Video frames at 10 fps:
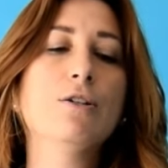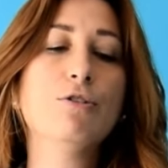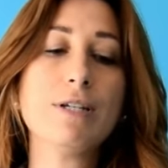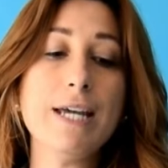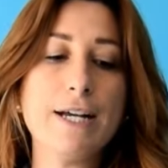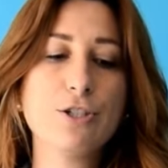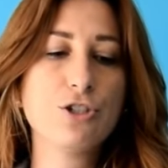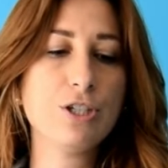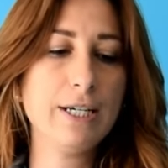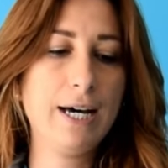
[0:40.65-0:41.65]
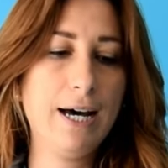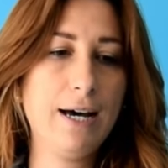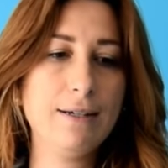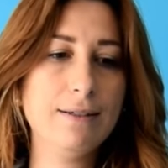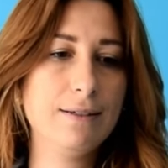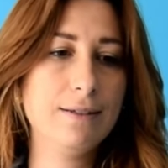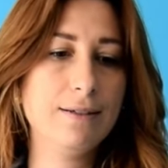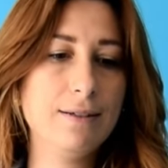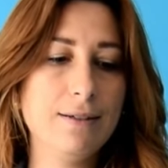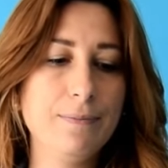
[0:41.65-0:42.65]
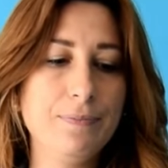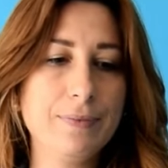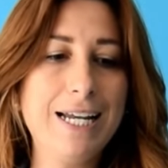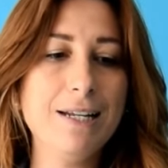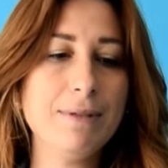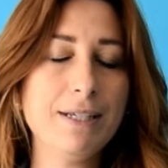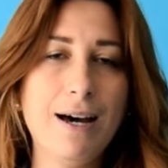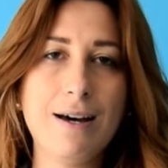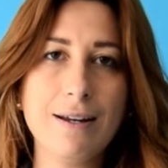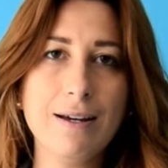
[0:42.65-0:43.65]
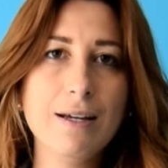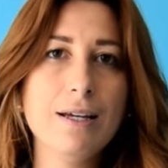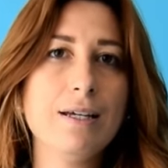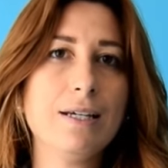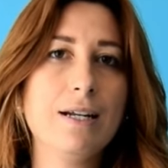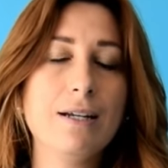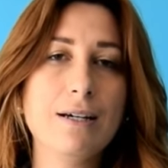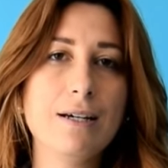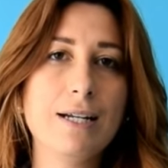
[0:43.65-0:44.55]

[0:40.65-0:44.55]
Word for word: non riesce a ehm, eliminare il,